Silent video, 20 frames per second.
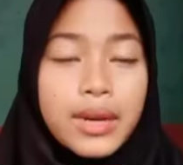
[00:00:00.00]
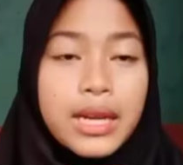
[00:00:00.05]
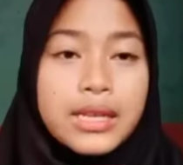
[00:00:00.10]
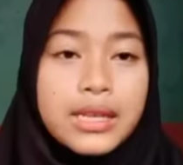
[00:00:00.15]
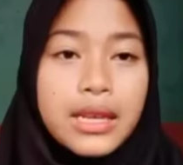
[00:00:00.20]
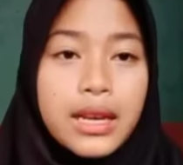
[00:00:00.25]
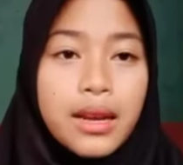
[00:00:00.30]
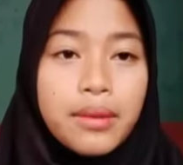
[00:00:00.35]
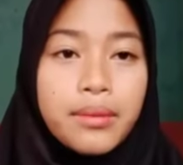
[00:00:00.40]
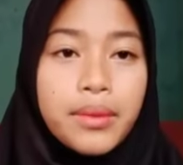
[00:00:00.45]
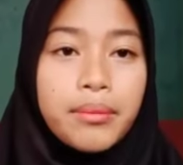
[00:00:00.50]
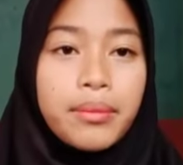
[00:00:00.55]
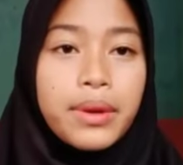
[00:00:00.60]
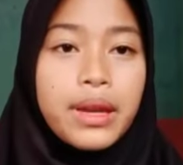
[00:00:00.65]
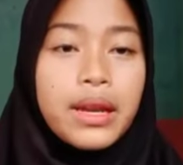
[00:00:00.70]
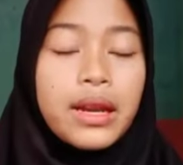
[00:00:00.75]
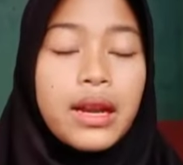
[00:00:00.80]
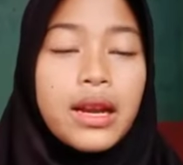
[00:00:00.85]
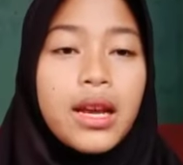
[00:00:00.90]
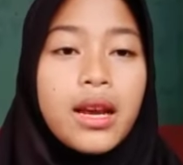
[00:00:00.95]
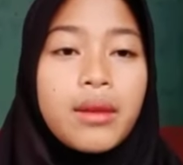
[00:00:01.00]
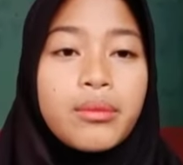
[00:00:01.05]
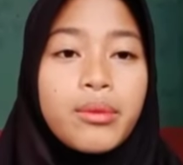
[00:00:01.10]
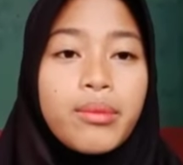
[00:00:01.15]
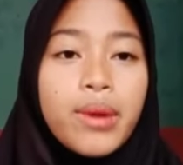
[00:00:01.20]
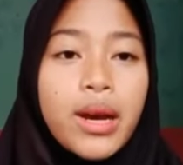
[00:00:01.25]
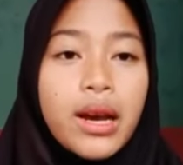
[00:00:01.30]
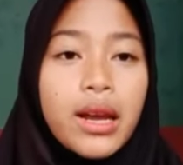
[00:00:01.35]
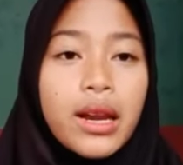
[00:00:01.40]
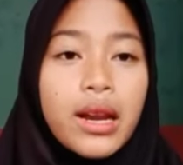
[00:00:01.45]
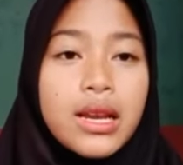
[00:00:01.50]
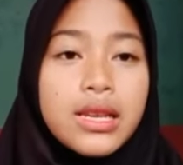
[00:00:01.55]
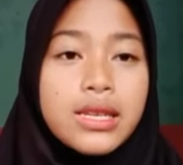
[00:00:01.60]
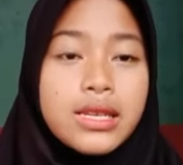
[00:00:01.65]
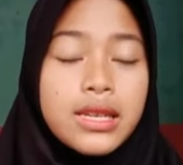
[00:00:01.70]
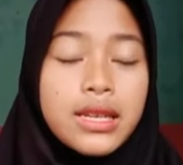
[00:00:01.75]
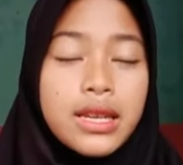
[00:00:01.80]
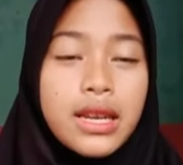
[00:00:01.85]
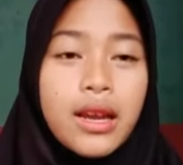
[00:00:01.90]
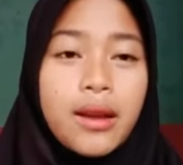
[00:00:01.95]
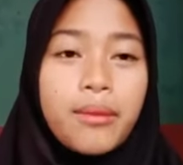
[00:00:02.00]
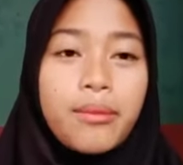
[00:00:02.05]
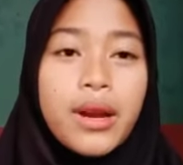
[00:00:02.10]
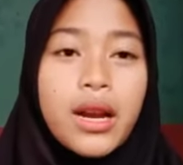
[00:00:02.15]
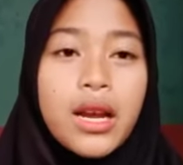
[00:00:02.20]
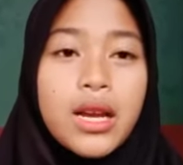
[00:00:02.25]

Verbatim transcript: Masa kepemimpinan Abu Bakar As-Siddiq